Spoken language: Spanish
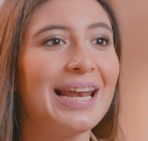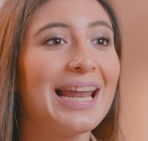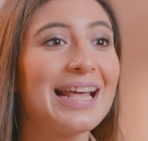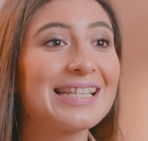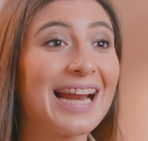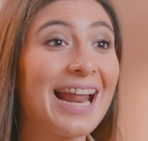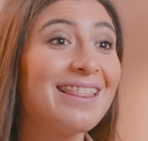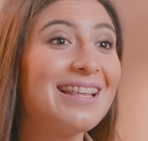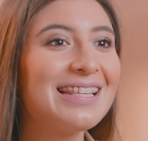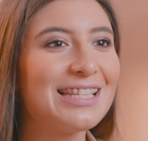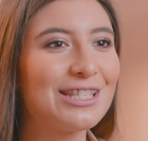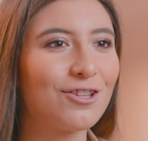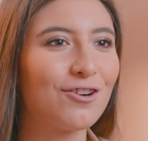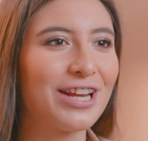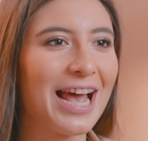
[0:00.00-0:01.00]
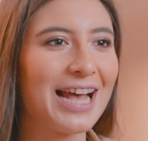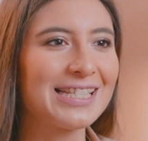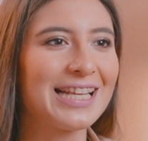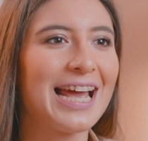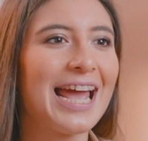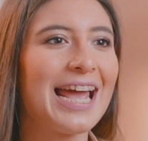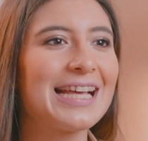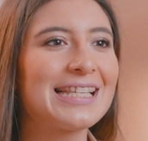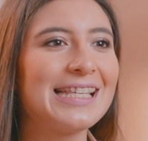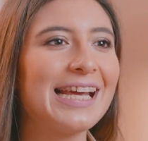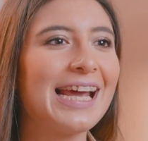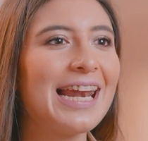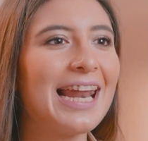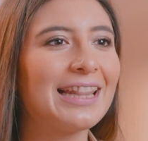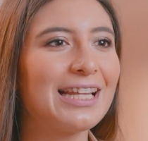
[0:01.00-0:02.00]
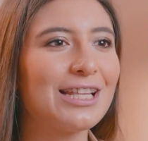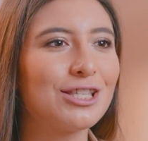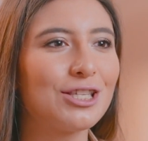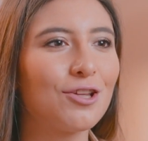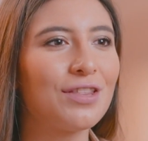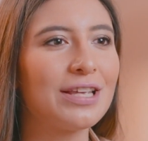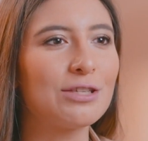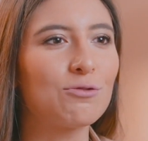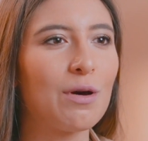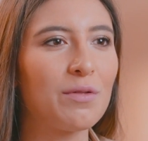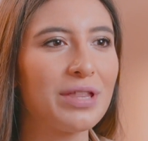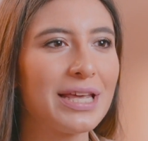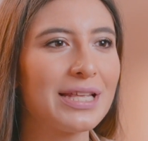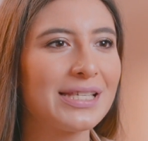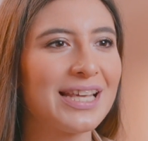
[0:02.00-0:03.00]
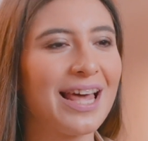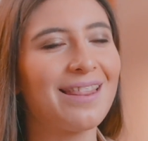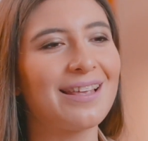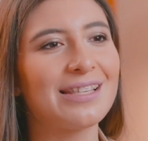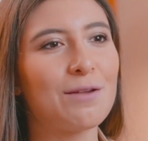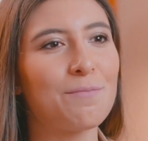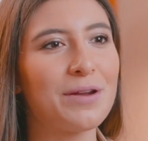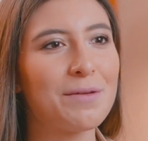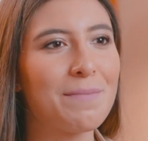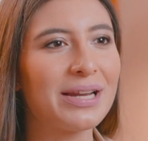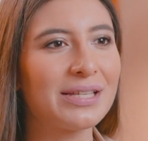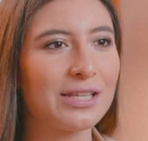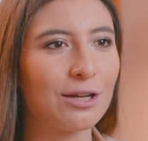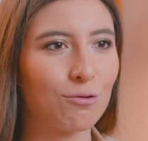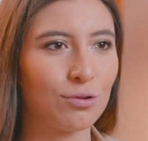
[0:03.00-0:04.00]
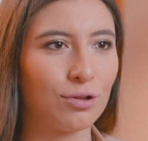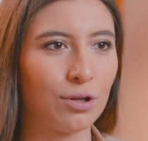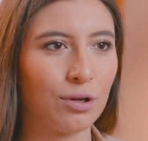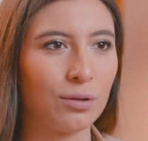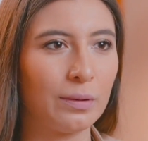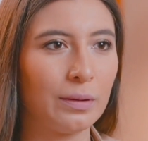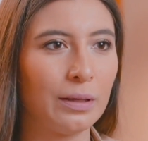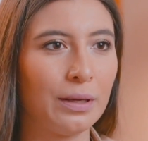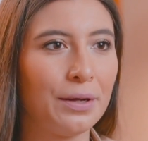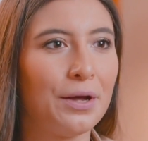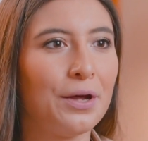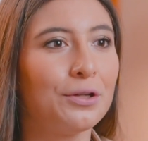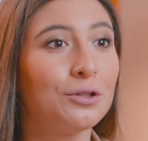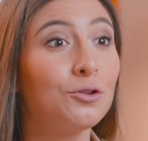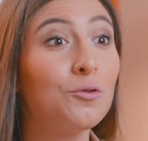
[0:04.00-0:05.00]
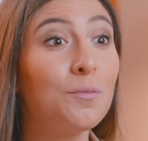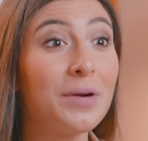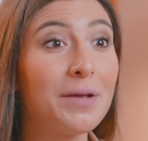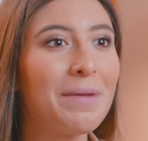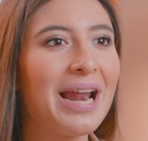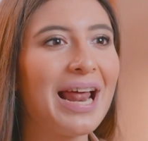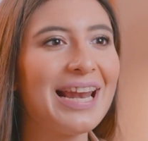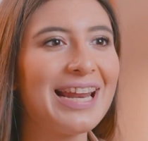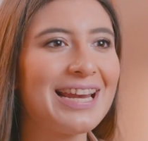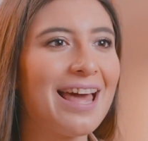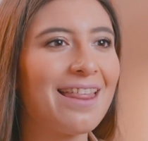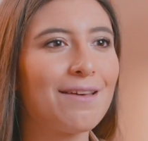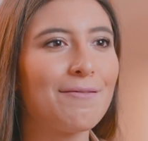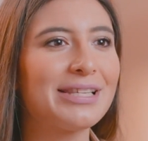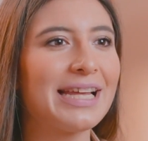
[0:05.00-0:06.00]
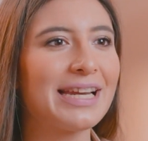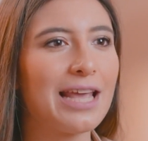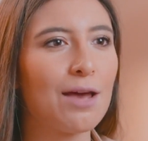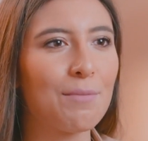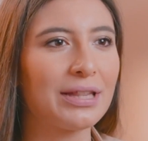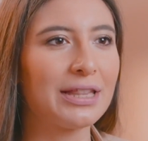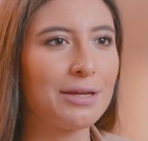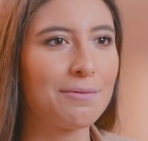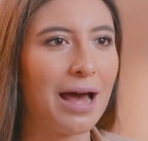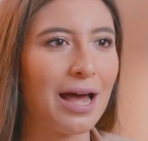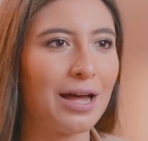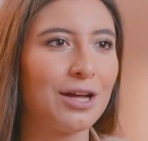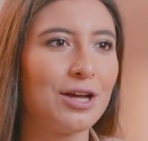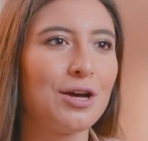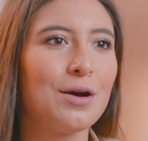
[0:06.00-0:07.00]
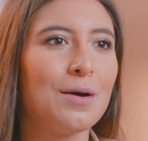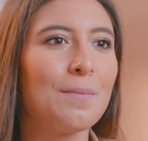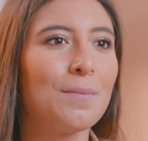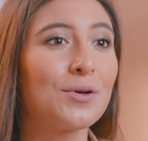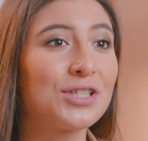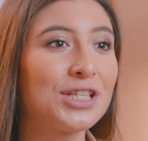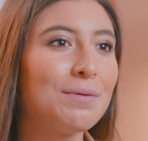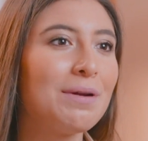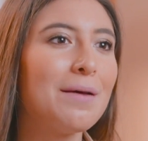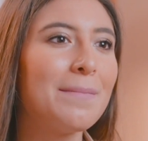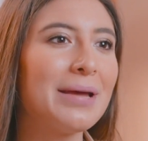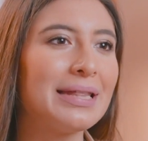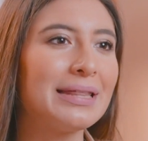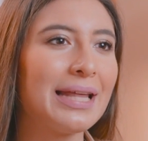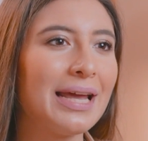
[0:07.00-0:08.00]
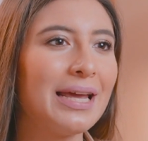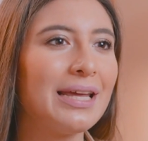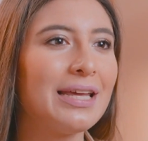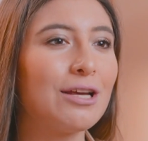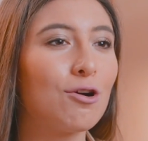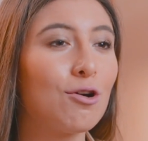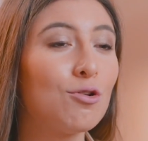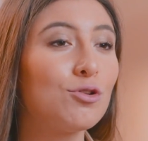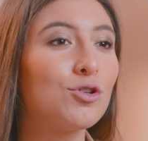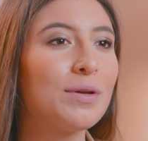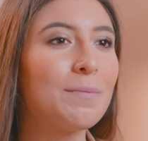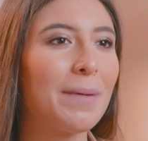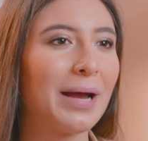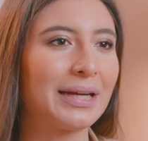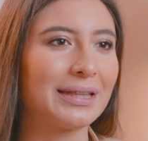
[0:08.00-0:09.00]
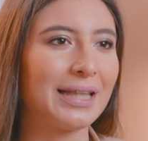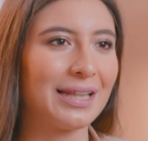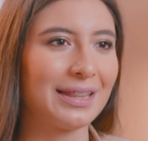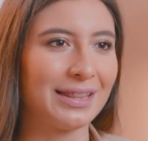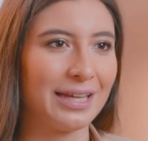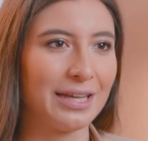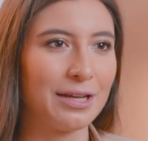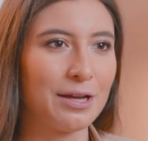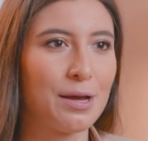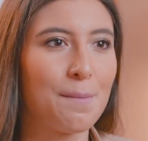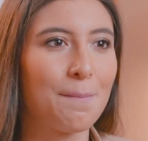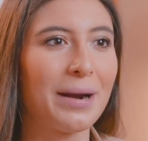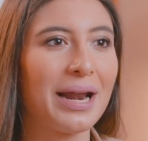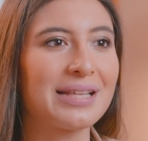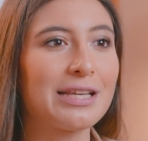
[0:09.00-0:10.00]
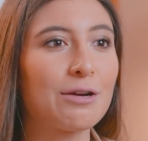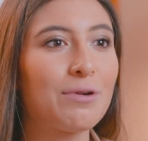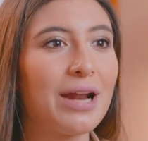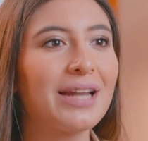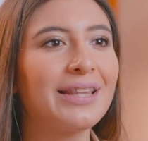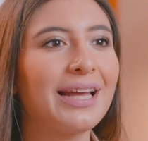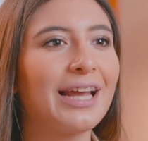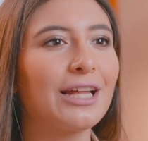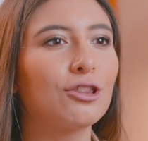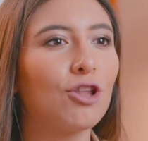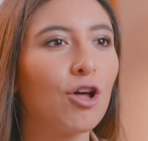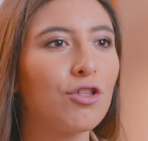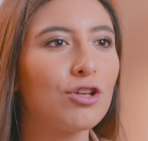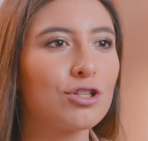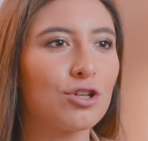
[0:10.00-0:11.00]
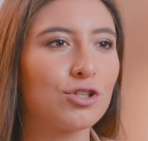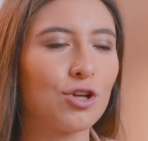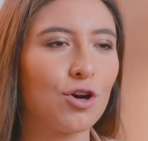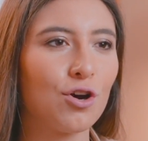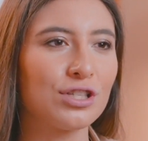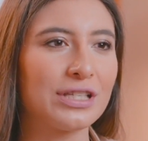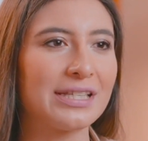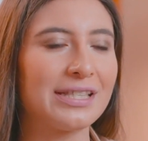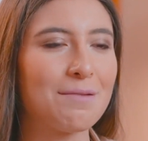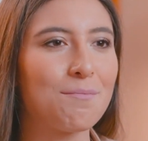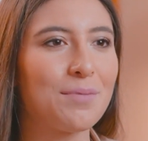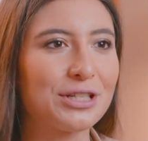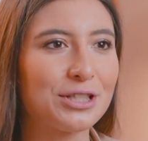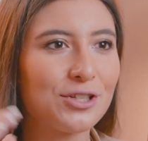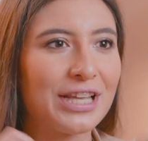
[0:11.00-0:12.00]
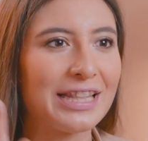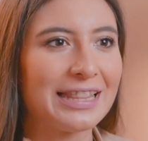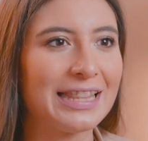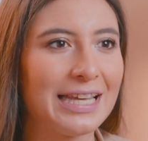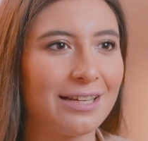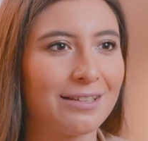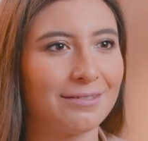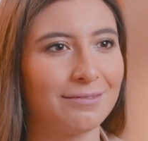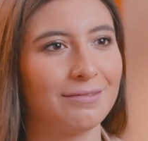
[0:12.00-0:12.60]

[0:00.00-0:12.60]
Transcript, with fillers: Las grandes historias exigen la atención de su audiencia desde el primer segundo. Tu primera línea debe ser llamativa, posiblemente incluso impactante para asegurarte que todos los ojos estén puestos en ti.